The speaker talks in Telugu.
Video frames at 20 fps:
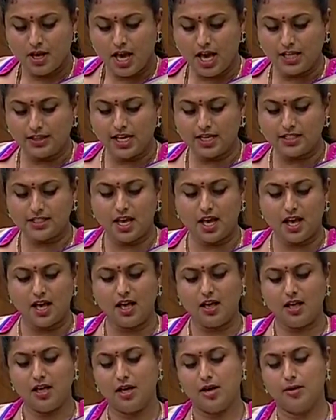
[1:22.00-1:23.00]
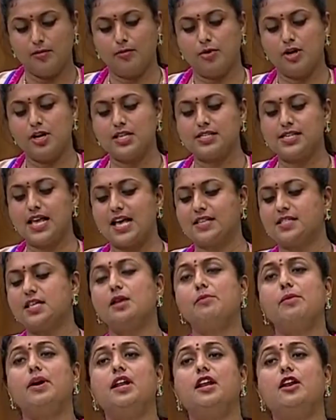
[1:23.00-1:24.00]
అధ్యక్ష మొన్న శాసన
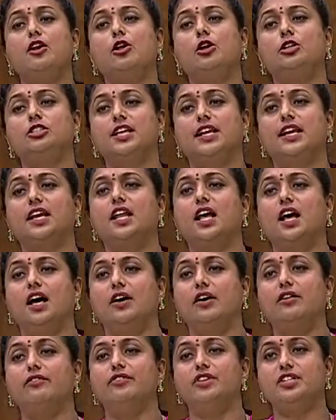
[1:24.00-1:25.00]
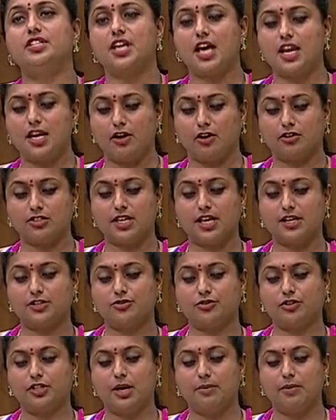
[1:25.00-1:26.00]
మండలిలో జరిగిన విషయాల్ని ఒకసారి
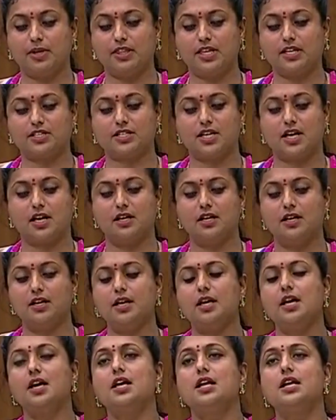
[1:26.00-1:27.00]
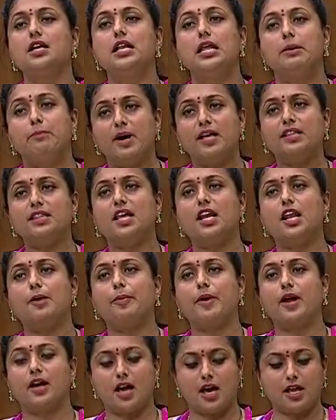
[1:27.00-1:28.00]
చూద్దాం అధ్యక్ష నిబంధనల
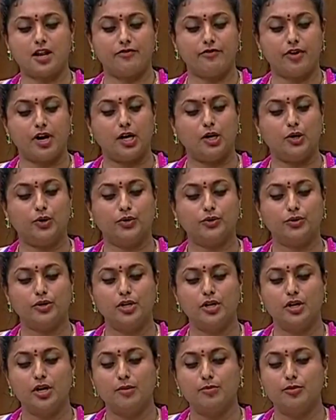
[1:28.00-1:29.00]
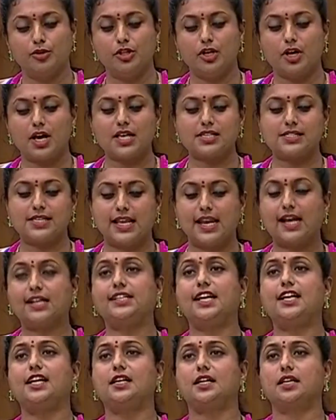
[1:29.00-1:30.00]
ప్రకారం వాళ్ళు ముందుగా
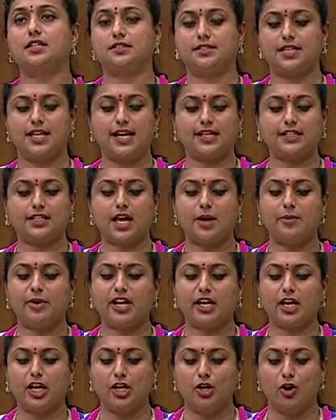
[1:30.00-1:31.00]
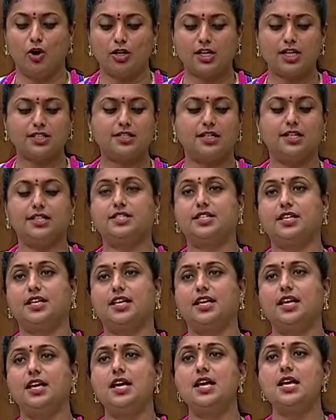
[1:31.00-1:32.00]
సెలెక్ట్ సెలెక్ట్ కమిటీకి నోటీసులు ఇచ్చి
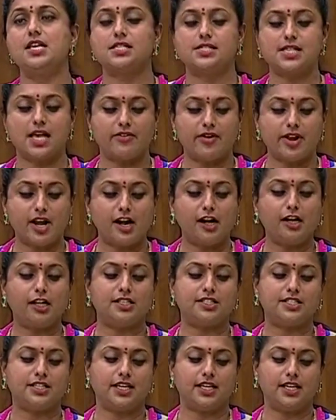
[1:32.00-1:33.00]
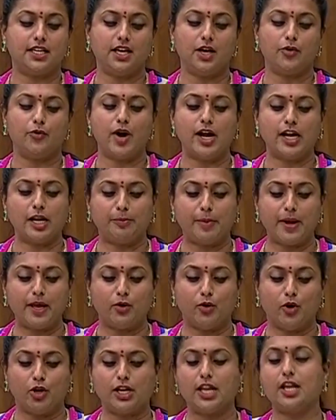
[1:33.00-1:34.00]
సవరణలు ఇచ్చి వాటిపై
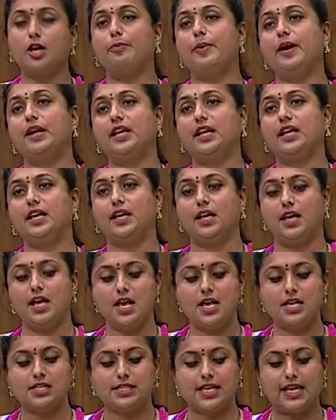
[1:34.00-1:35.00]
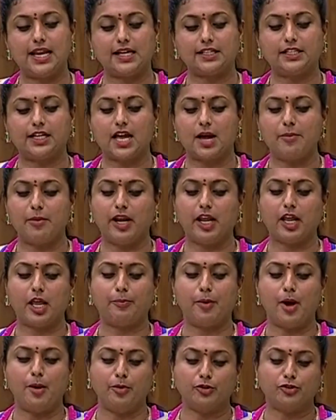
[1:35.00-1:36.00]
ఓటింగ్ పెట్టి సెలెక్ట్ కమిటీకి
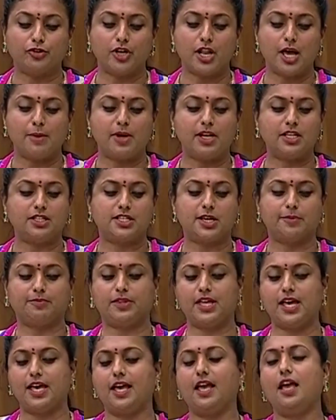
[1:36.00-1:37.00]
పంపుతున్నామని చెప్తే